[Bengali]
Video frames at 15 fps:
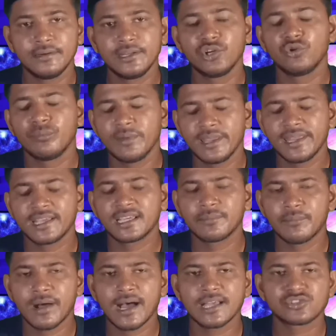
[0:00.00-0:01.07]
নিউমেরিক
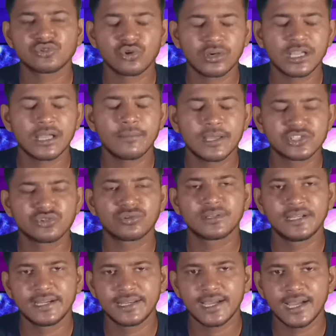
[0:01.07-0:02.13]
বা সংখ্যাবাচক
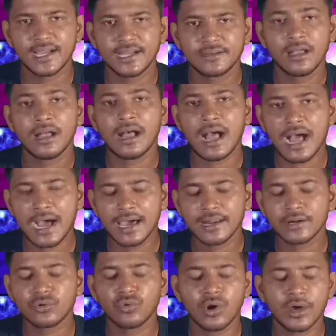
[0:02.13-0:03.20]
ডেটা আর